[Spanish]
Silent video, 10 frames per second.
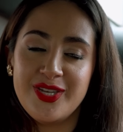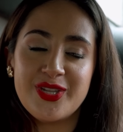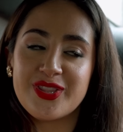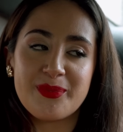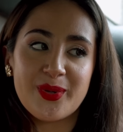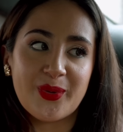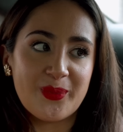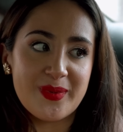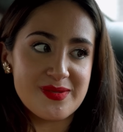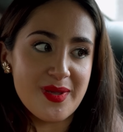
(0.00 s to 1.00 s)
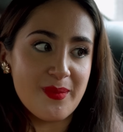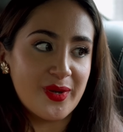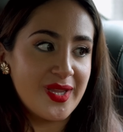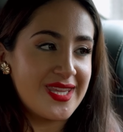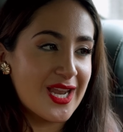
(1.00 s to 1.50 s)
No te preocupes, mi
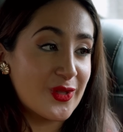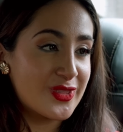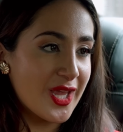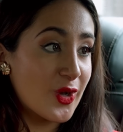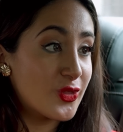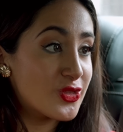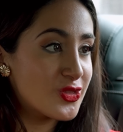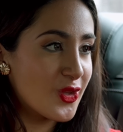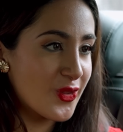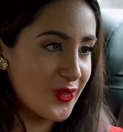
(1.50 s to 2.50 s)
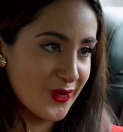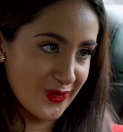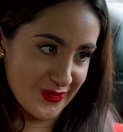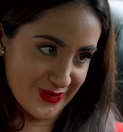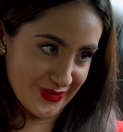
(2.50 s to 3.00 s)
amor, ya lo tengo todo
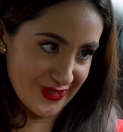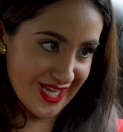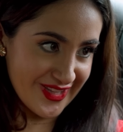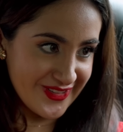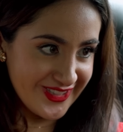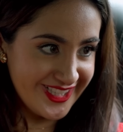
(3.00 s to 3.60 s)
controlado.